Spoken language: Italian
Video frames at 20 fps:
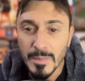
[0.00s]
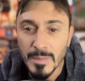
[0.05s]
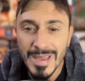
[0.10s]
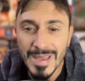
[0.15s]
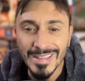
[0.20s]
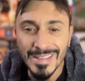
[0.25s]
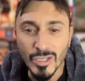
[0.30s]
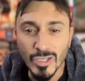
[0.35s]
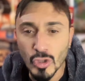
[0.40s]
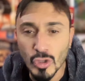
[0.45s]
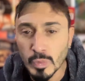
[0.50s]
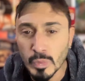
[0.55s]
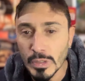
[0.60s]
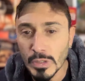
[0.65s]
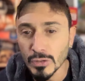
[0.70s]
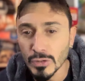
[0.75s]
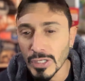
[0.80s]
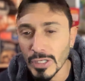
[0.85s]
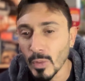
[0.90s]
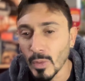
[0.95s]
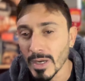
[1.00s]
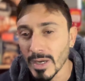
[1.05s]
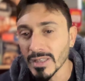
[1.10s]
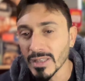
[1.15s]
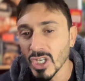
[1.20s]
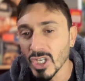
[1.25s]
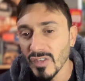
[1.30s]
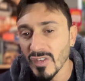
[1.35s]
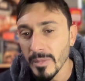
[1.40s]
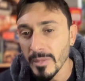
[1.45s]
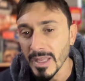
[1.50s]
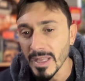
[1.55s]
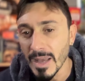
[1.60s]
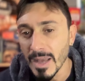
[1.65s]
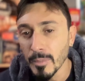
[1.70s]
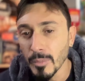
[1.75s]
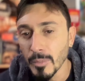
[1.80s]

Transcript: perde il supporto dei 49.000